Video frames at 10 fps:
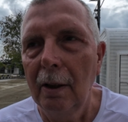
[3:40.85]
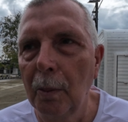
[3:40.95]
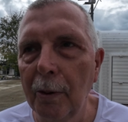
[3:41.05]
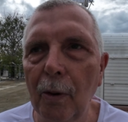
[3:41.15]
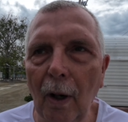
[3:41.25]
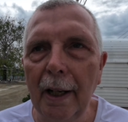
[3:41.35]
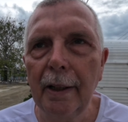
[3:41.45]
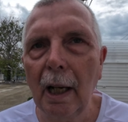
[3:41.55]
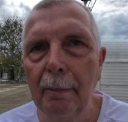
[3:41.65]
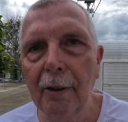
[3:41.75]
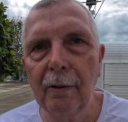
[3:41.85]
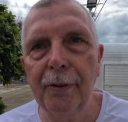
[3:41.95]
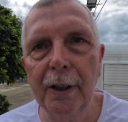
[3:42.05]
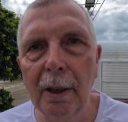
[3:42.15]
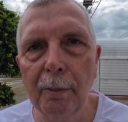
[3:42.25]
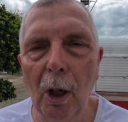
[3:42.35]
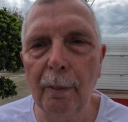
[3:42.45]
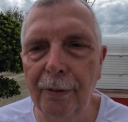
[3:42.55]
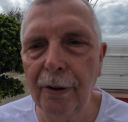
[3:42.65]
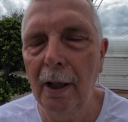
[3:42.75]
Du bist noch einigermaßen fit im
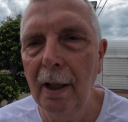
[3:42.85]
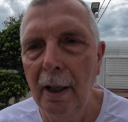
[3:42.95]
Kopf.